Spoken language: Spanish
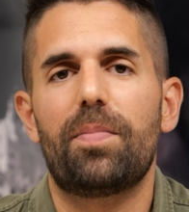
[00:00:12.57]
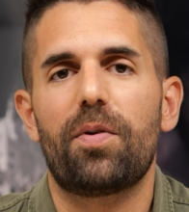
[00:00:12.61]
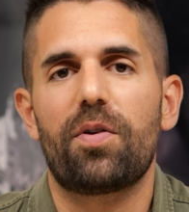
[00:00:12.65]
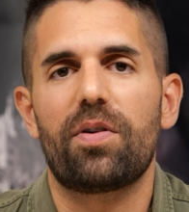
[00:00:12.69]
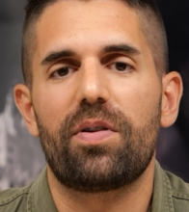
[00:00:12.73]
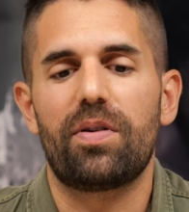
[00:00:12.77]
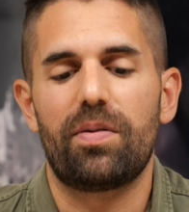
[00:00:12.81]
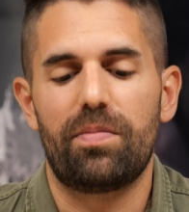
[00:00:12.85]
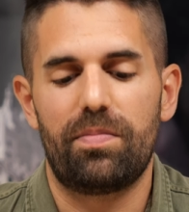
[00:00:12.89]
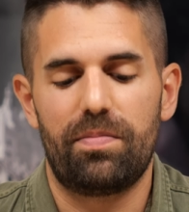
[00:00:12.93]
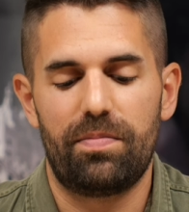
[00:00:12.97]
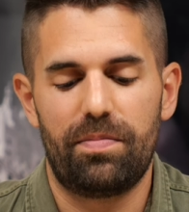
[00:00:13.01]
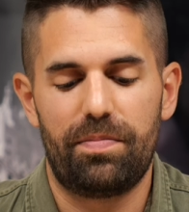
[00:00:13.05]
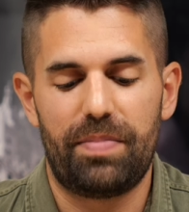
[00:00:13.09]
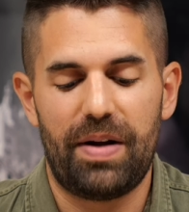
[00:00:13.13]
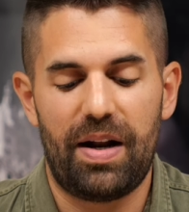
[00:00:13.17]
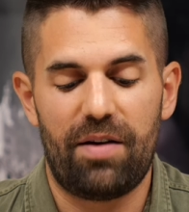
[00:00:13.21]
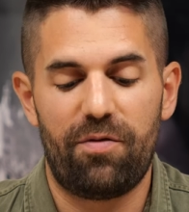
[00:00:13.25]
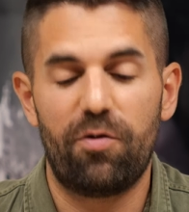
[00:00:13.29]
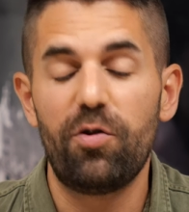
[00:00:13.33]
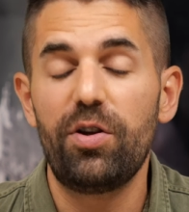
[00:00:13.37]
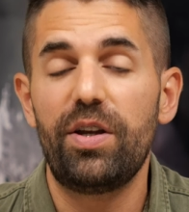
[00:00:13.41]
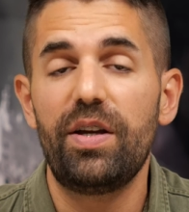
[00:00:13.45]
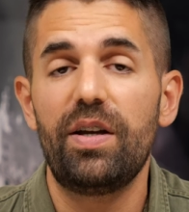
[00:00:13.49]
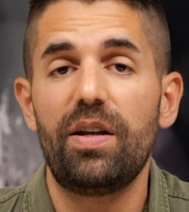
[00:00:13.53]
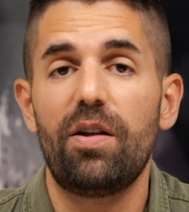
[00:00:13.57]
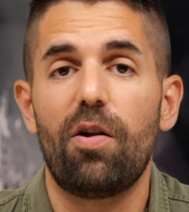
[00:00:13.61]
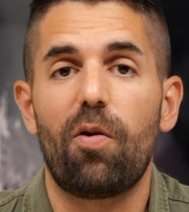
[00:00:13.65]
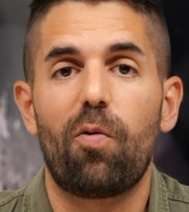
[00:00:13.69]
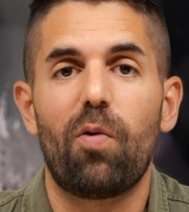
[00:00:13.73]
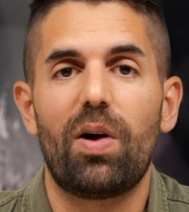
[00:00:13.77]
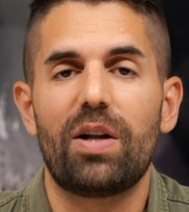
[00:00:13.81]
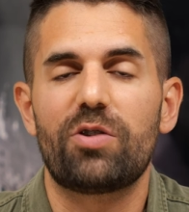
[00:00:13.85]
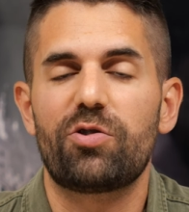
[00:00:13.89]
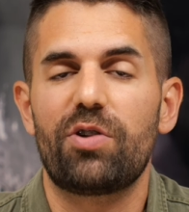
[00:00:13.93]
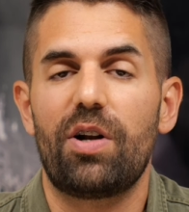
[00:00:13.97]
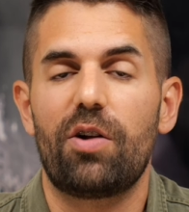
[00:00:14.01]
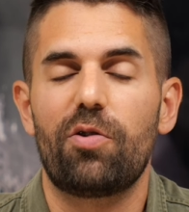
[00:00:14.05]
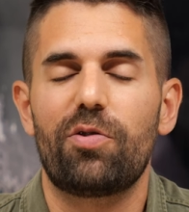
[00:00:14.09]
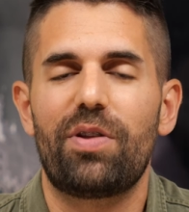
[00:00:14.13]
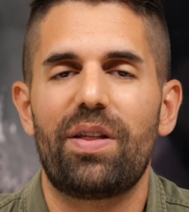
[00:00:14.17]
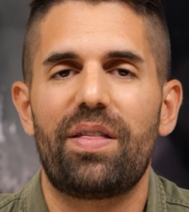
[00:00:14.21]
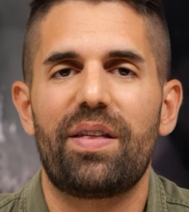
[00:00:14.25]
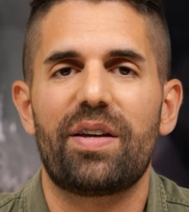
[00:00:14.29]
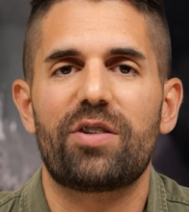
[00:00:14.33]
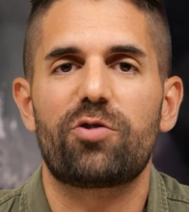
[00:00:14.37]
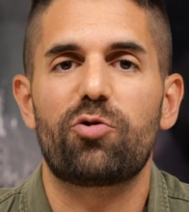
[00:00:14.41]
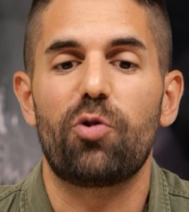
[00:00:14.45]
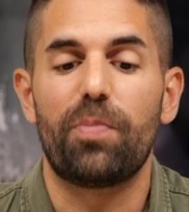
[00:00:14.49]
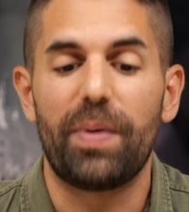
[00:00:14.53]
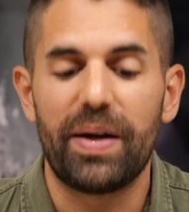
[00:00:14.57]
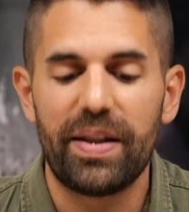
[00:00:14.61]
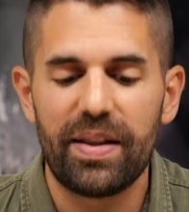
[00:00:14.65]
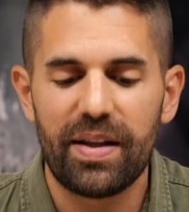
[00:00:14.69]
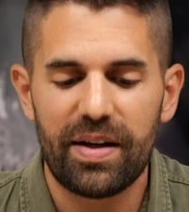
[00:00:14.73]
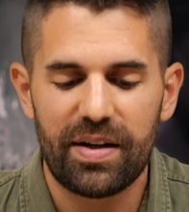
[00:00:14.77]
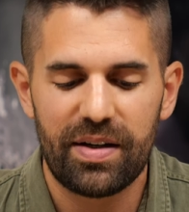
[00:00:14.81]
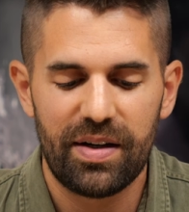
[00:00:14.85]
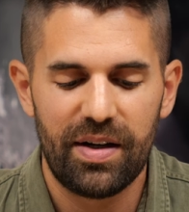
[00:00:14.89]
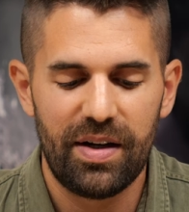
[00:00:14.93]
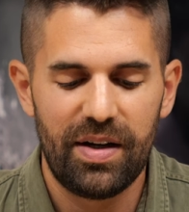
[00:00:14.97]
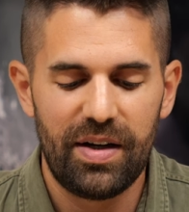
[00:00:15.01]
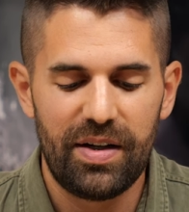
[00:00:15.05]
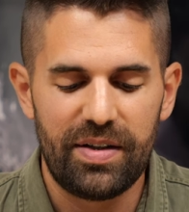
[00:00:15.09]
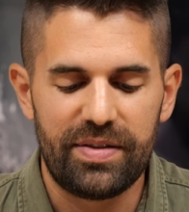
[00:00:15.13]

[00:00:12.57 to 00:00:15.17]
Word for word: para Fuji, lo cual es una noticia estupenda,